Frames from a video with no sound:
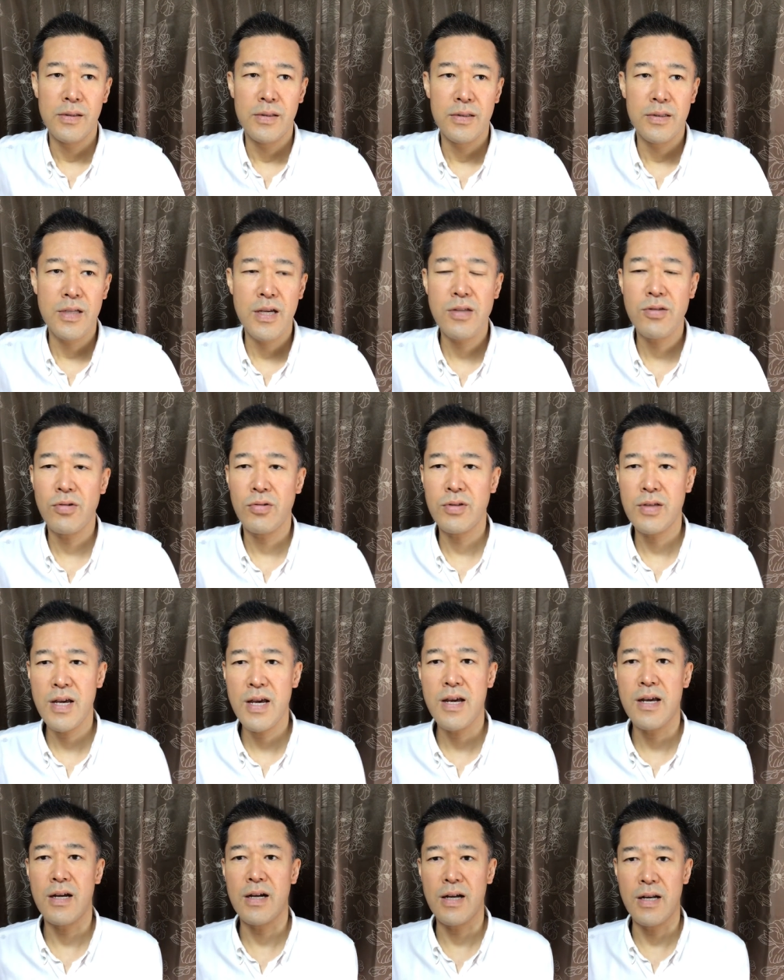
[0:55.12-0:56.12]
成長
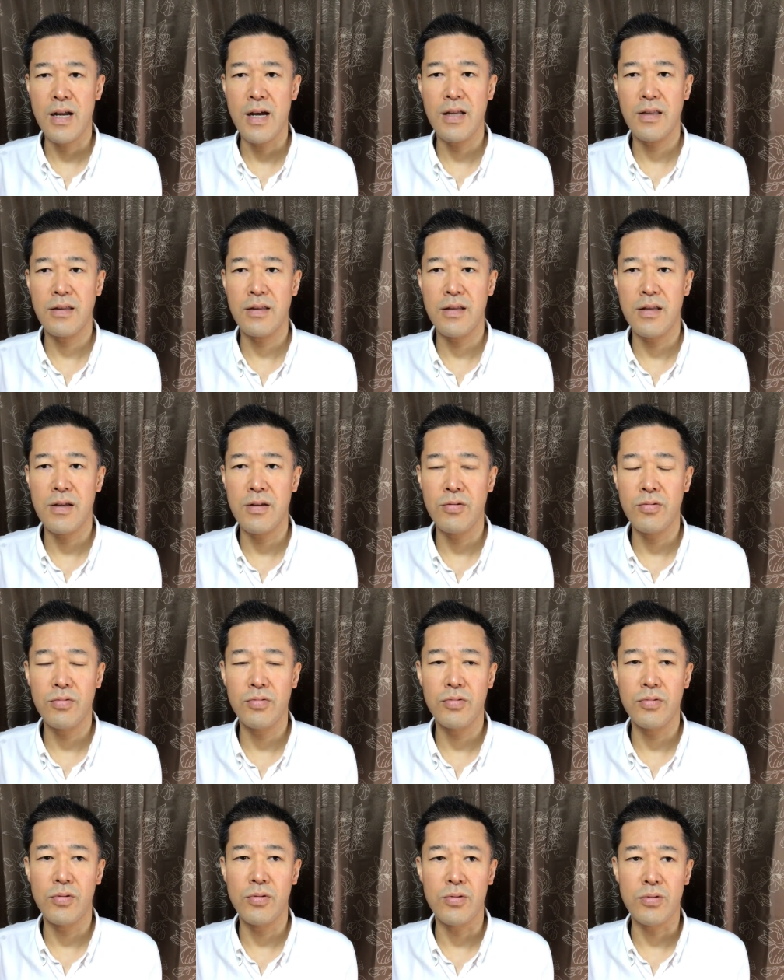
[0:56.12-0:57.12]
せえへんかなってい
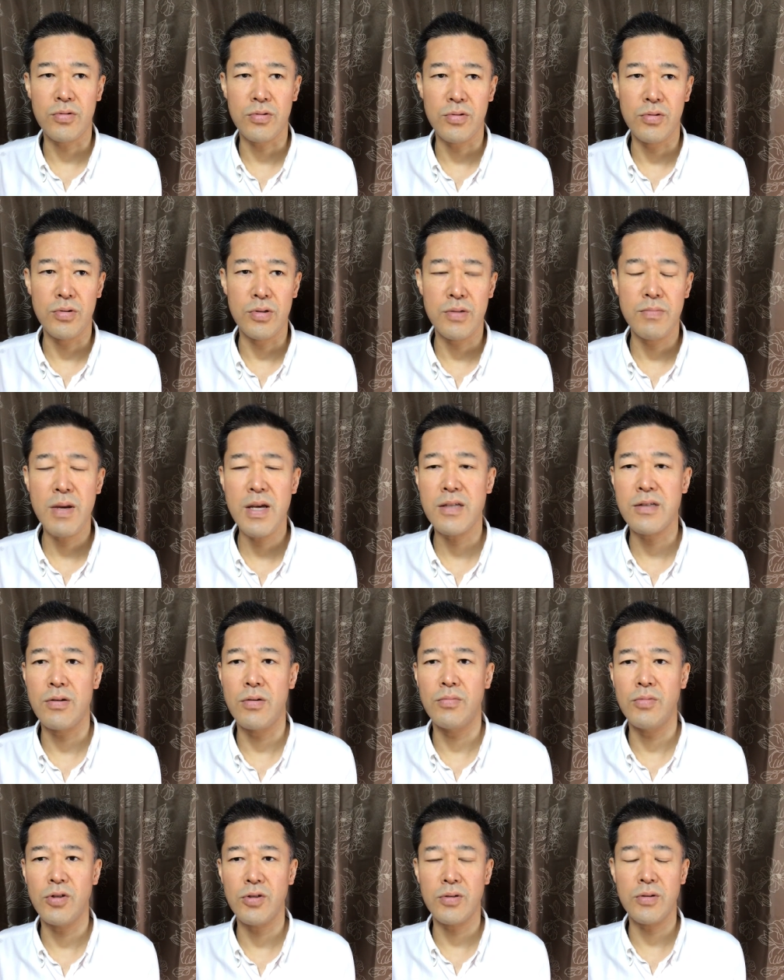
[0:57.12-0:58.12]
うのをこうイメージで
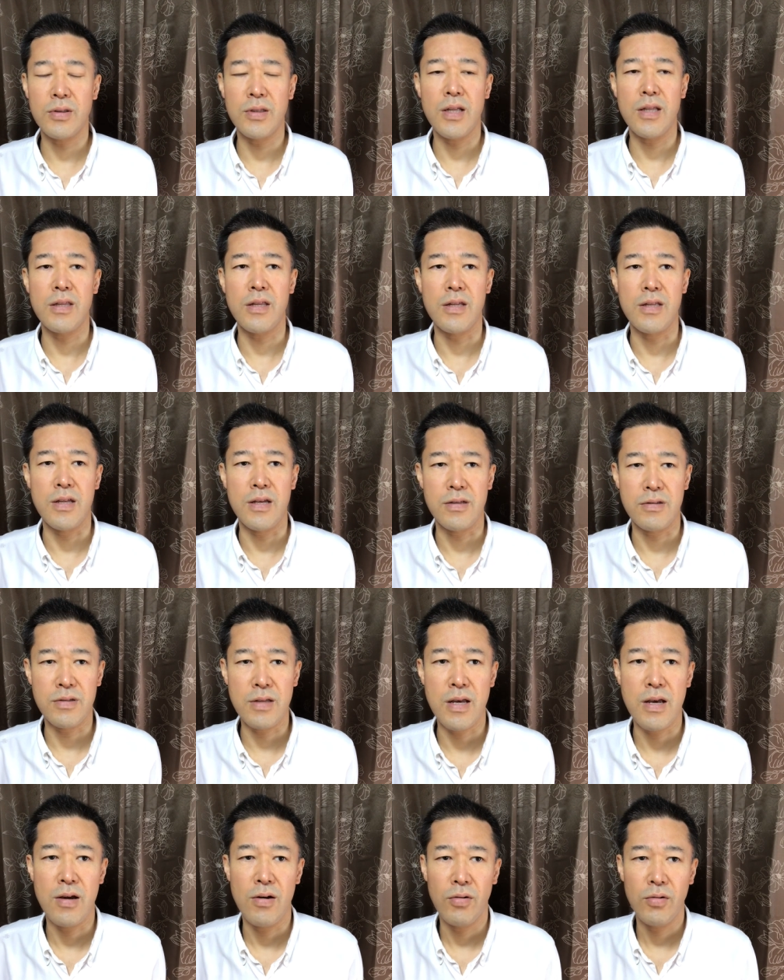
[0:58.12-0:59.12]
思っててです
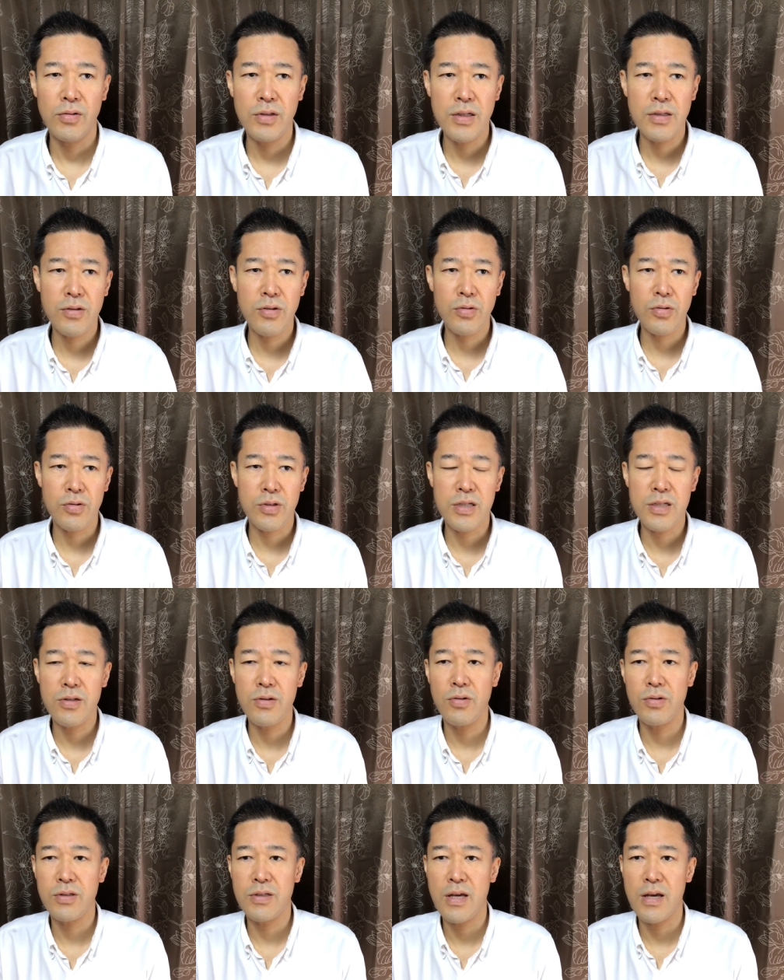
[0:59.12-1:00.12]
ねほんでちょっと信
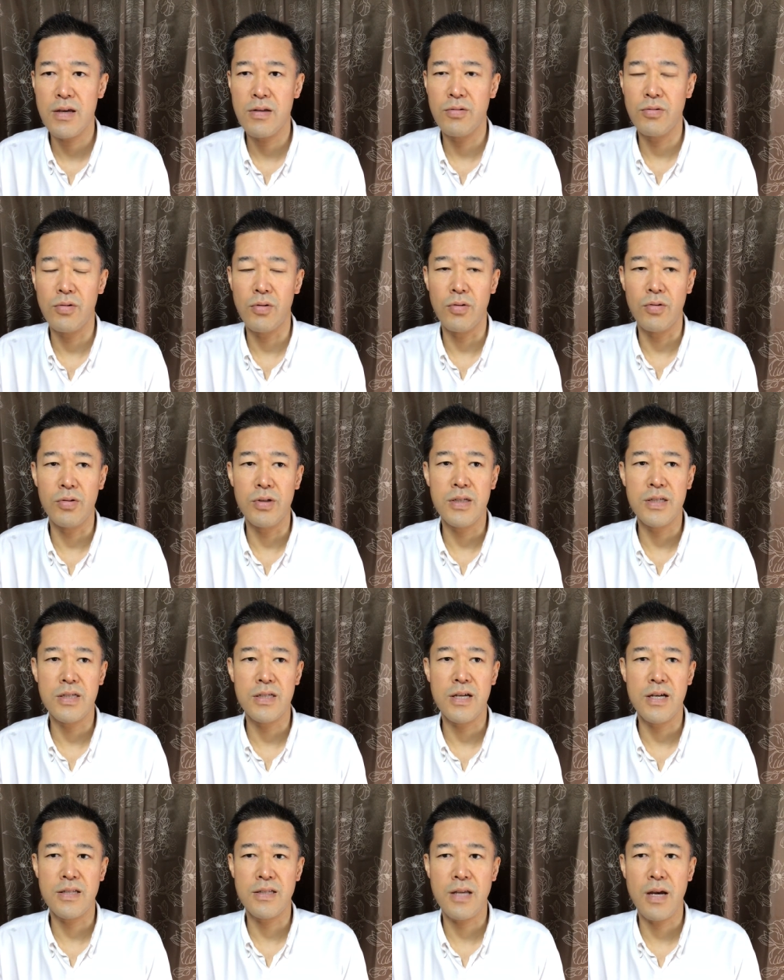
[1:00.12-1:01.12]
用しているお医
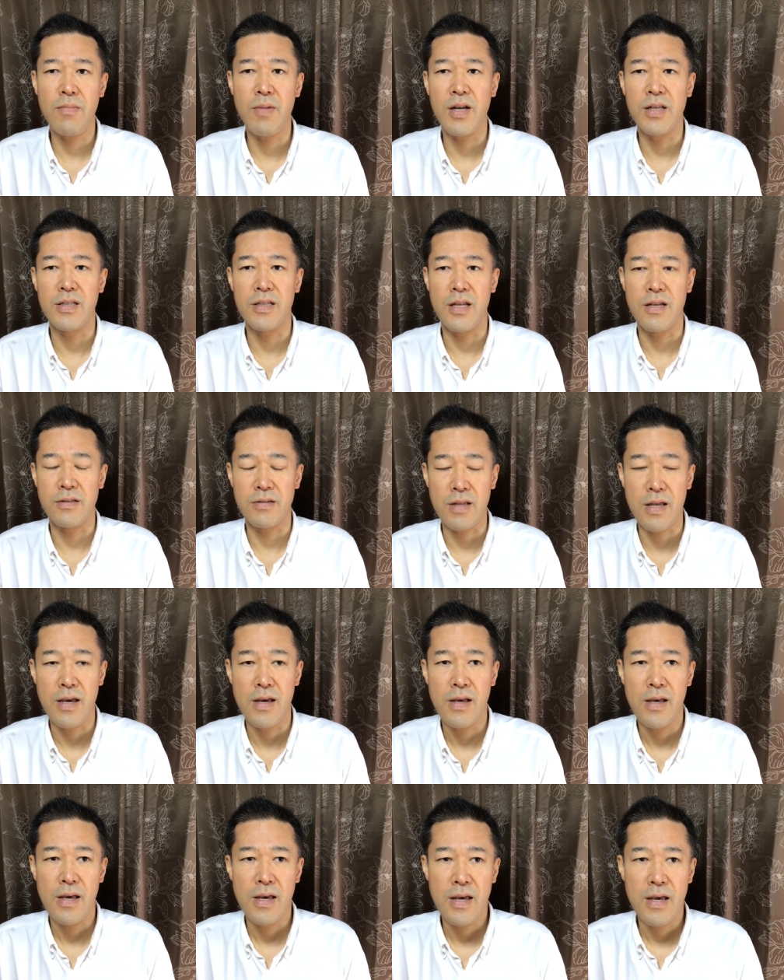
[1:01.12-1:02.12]
者様にですね、
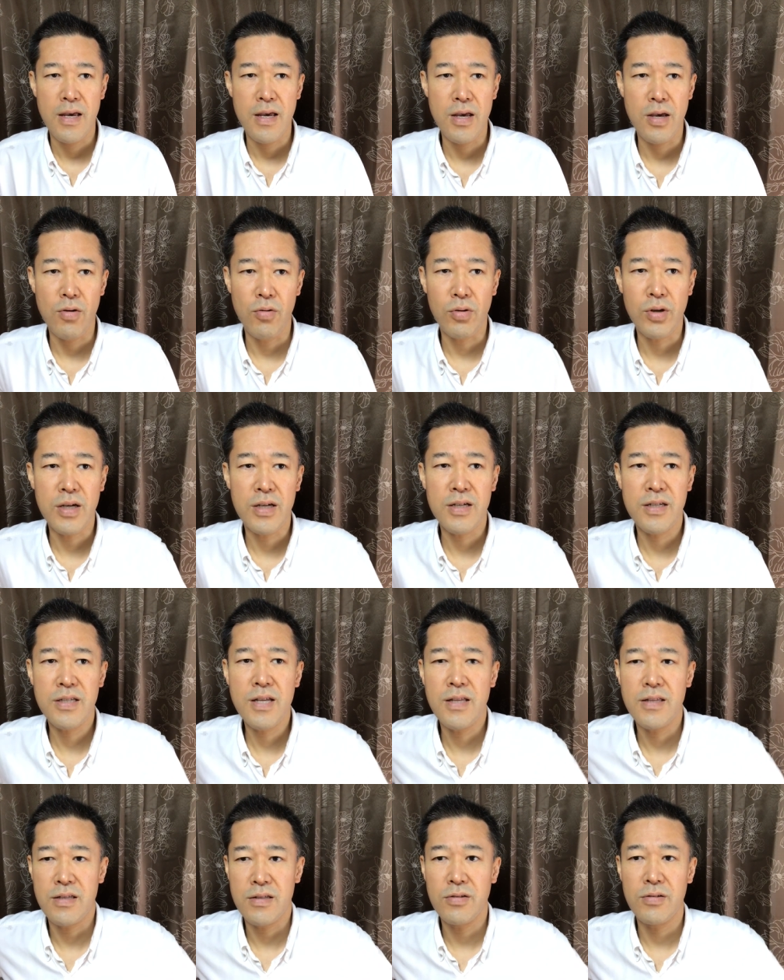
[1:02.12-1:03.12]
えー、お聞きし
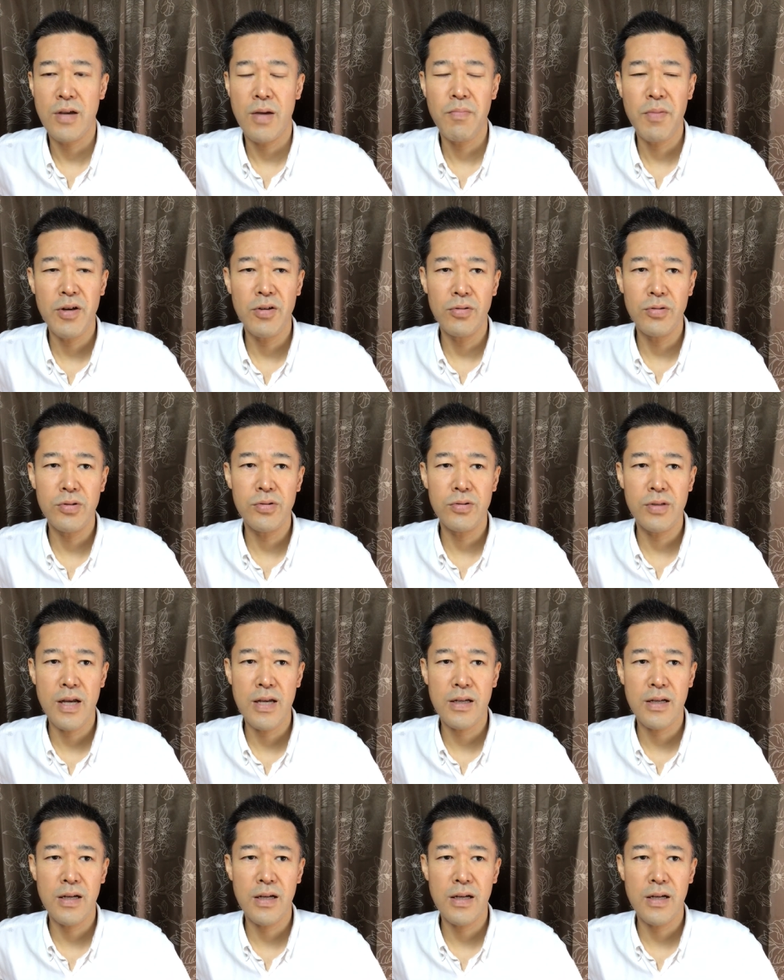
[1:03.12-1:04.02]
たんですやっぱり40代